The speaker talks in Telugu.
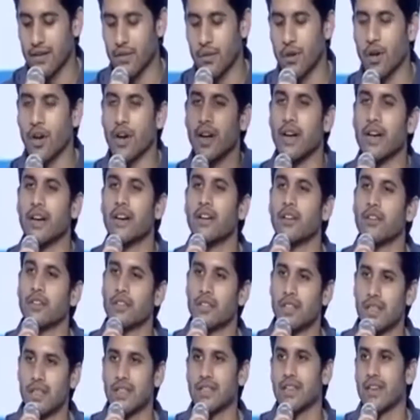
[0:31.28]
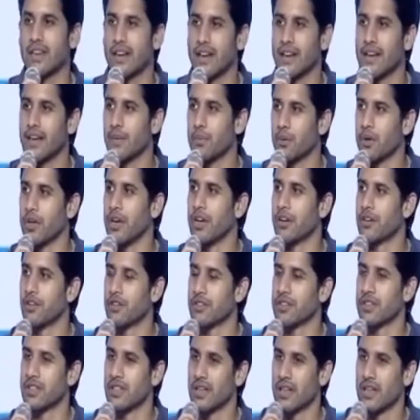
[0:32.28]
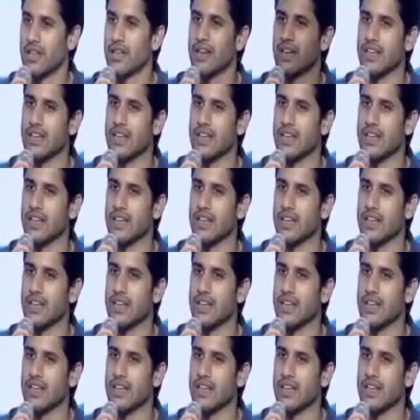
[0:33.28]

ఒక హిట్ వస్తే సరే ఇప్పుడు హిట్ వచ్చింది కదా